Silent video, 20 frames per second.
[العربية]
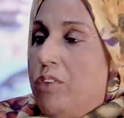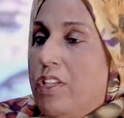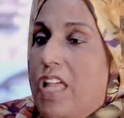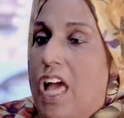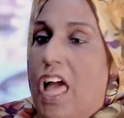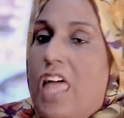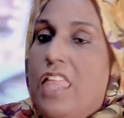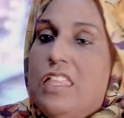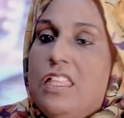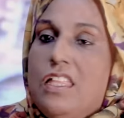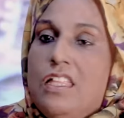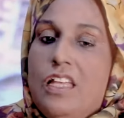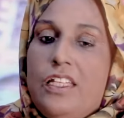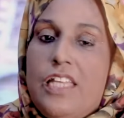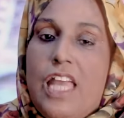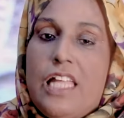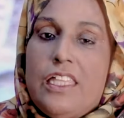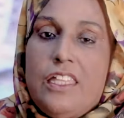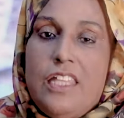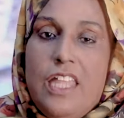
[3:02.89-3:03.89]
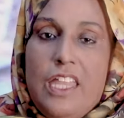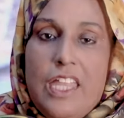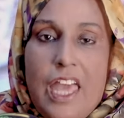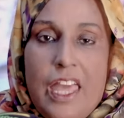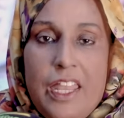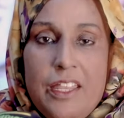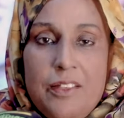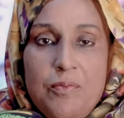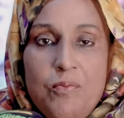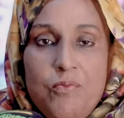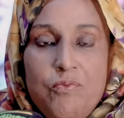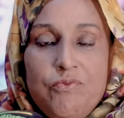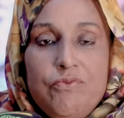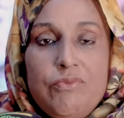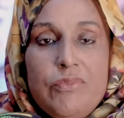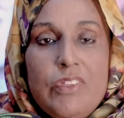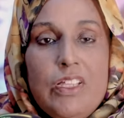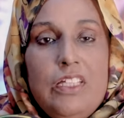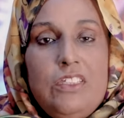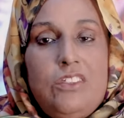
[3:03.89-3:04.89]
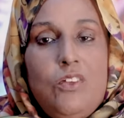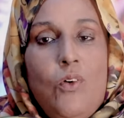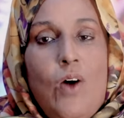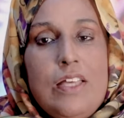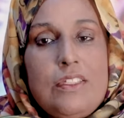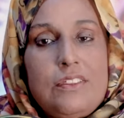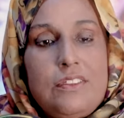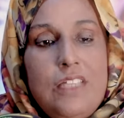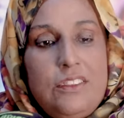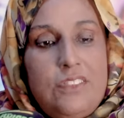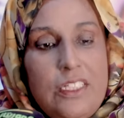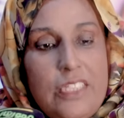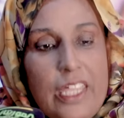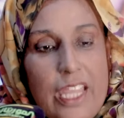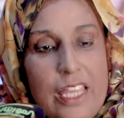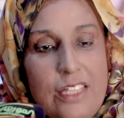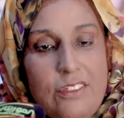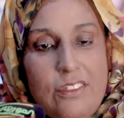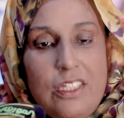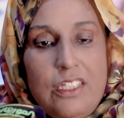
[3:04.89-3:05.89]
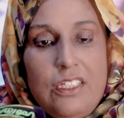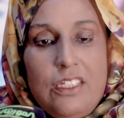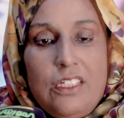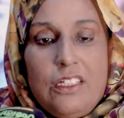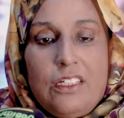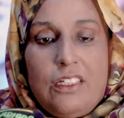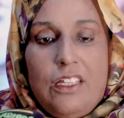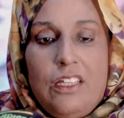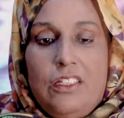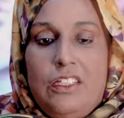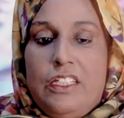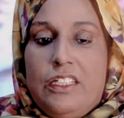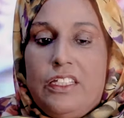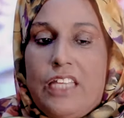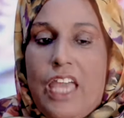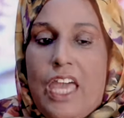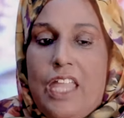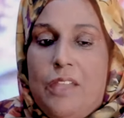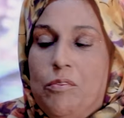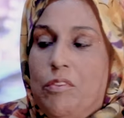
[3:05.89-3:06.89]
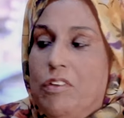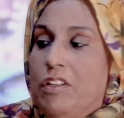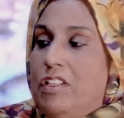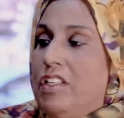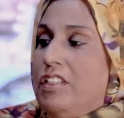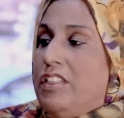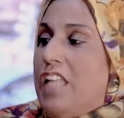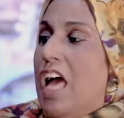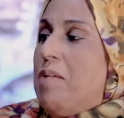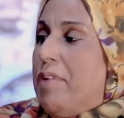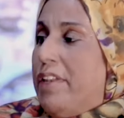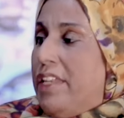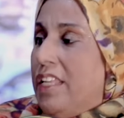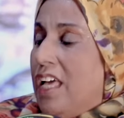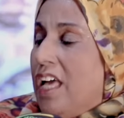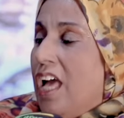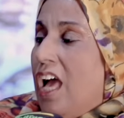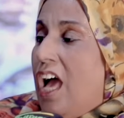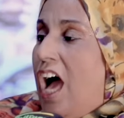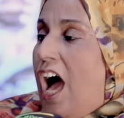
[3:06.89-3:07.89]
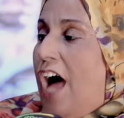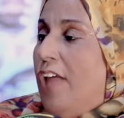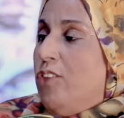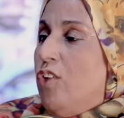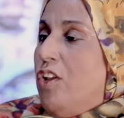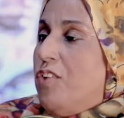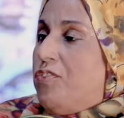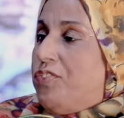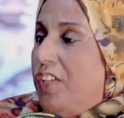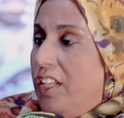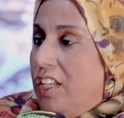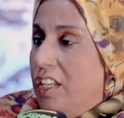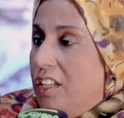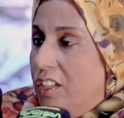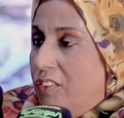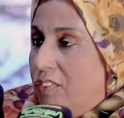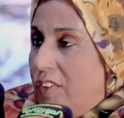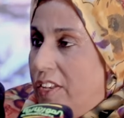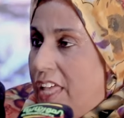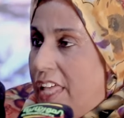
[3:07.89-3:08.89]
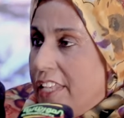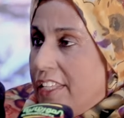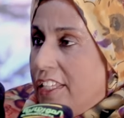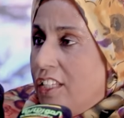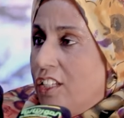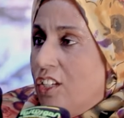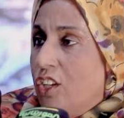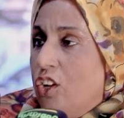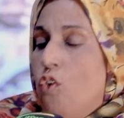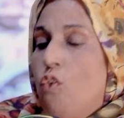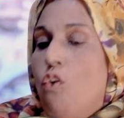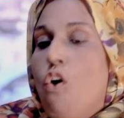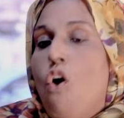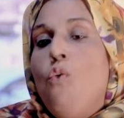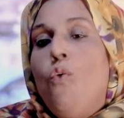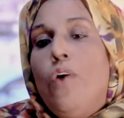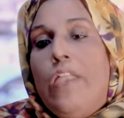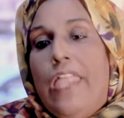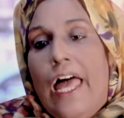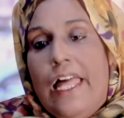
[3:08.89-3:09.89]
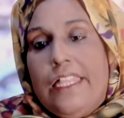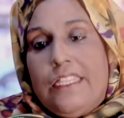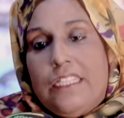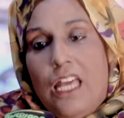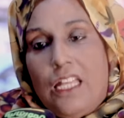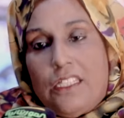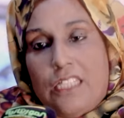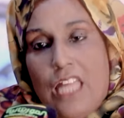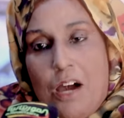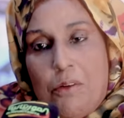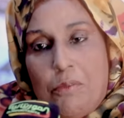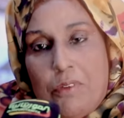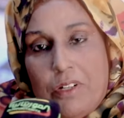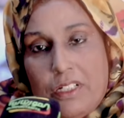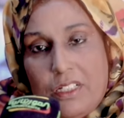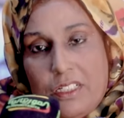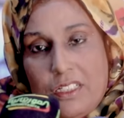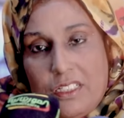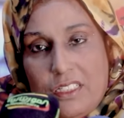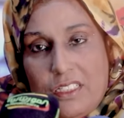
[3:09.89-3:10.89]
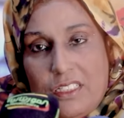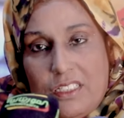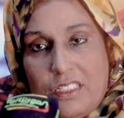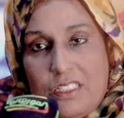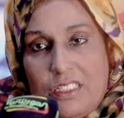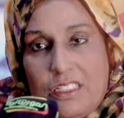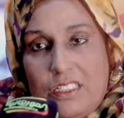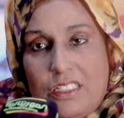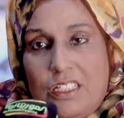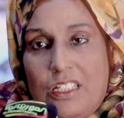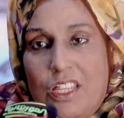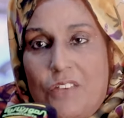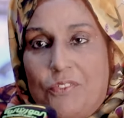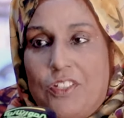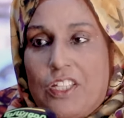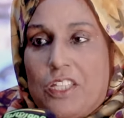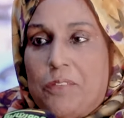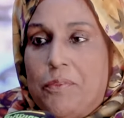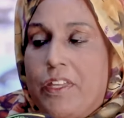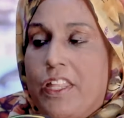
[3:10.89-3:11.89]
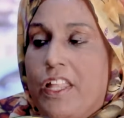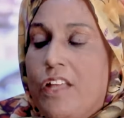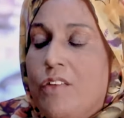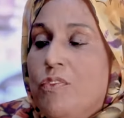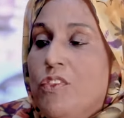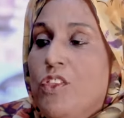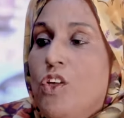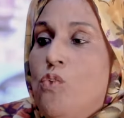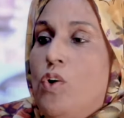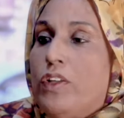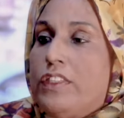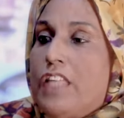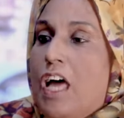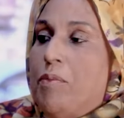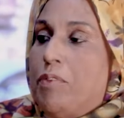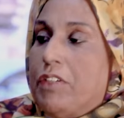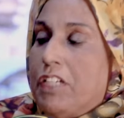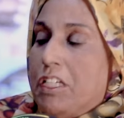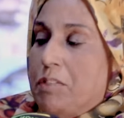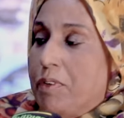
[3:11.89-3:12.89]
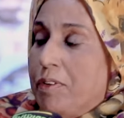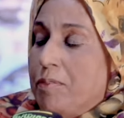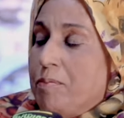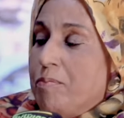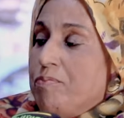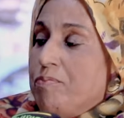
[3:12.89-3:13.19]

لله هذه قيادتنا الان سواء السيد الرئيس اللي اللي كان دائما عنده لفتة على الفنانين واول حد اعطاهم آه، لفته كبيره واعطاهم قيمه